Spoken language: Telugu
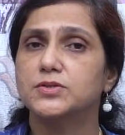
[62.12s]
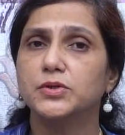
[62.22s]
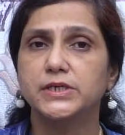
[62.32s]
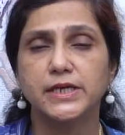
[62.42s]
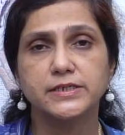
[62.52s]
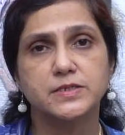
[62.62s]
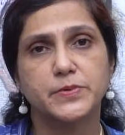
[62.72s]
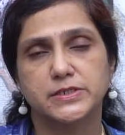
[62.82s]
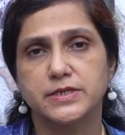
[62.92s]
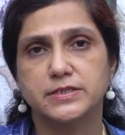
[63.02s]
సో ఈఎన్టీ e
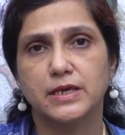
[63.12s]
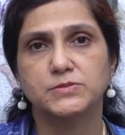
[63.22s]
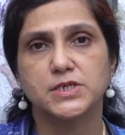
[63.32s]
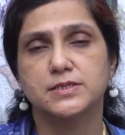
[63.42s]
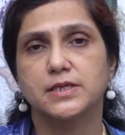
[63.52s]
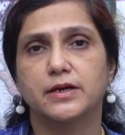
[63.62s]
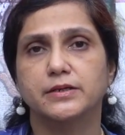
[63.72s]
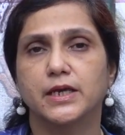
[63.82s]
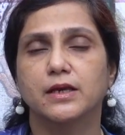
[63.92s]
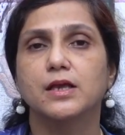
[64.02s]
స్పెషలిస్ట్ ఏం
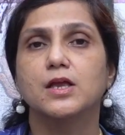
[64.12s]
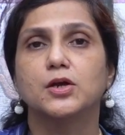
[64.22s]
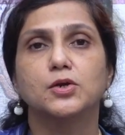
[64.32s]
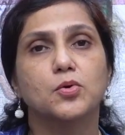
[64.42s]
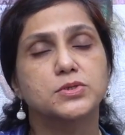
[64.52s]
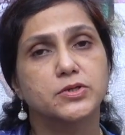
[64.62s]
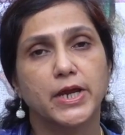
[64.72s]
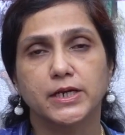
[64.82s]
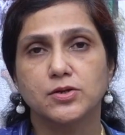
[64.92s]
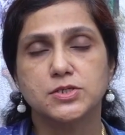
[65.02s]
చేస్తారంటే నోజ్లో
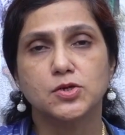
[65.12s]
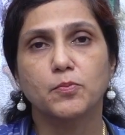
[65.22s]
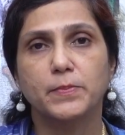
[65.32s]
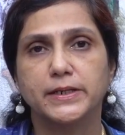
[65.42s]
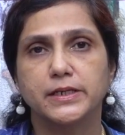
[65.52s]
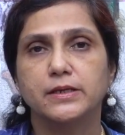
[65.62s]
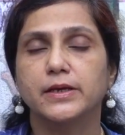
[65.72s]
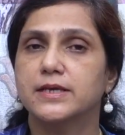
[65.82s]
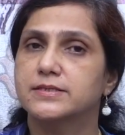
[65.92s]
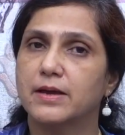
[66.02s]
ఎండోస్కోప్ పెట్టి
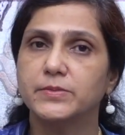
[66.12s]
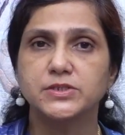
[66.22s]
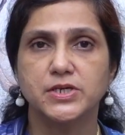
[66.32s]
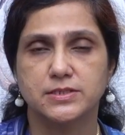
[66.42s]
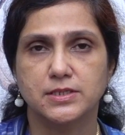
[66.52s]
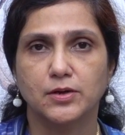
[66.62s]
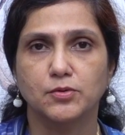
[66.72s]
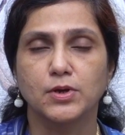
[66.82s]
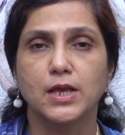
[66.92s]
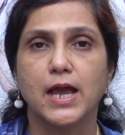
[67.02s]
ఎగ్జామిన్ చేస్తారు
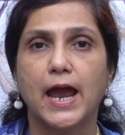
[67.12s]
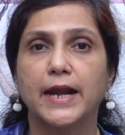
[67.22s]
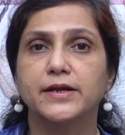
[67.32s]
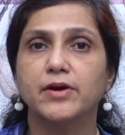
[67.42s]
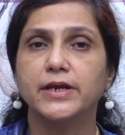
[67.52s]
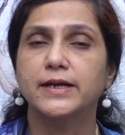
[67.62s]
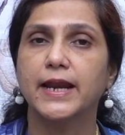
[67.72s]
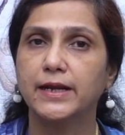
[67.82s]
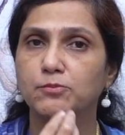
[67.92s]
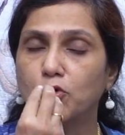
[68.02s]
అడ్నాయిడ్
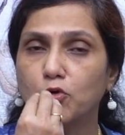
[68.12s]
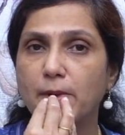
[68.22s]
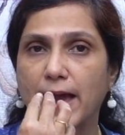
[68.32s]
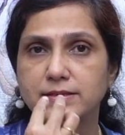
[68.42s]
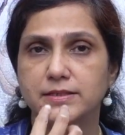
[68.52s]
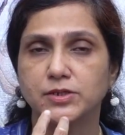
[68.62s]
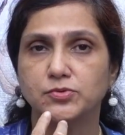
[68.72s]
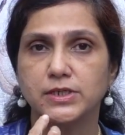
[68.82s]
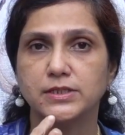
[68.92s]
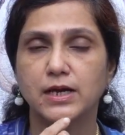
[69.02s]
గ్లాండ్ ముక్కు బ్యాక్ సైడ్
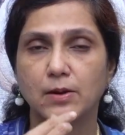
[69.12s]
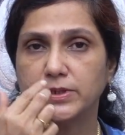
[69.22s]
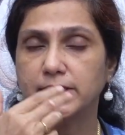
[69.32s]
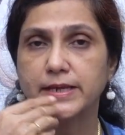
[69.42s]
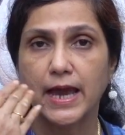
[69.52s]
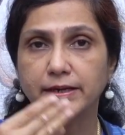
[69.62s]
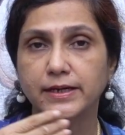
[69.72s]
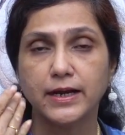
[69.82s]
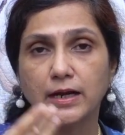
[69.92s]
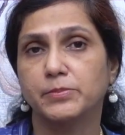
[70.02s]
ఉంటుంది కాబట్టి
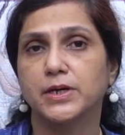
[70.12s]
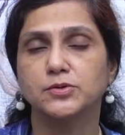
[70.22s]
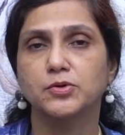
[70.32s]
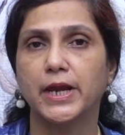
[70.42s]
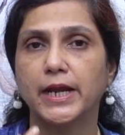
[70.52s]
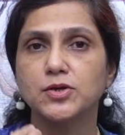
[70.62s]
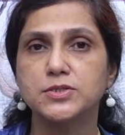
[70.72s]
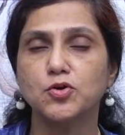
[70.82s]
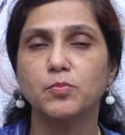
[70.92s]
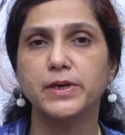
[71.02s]
డైరెక్ట్ కనపడదు
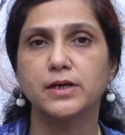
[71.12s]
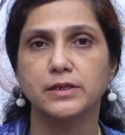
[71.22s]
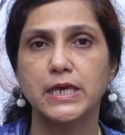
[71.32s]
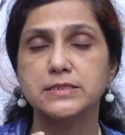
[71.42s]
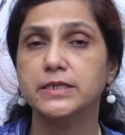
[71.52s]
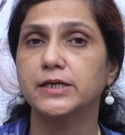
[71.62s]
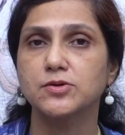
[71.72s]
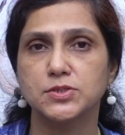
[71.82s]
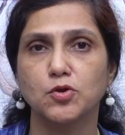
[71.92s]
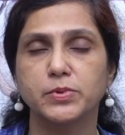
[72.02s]
ఎండోస్కోపిక్ నేజల్
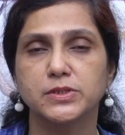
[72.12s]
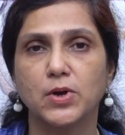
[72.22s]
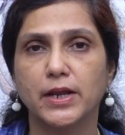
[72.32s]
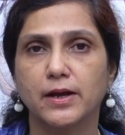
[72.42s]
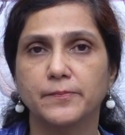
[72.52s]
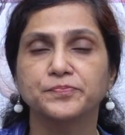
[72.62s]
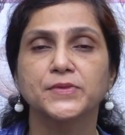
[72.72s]
ఎండోస్కోపీ ద్వారా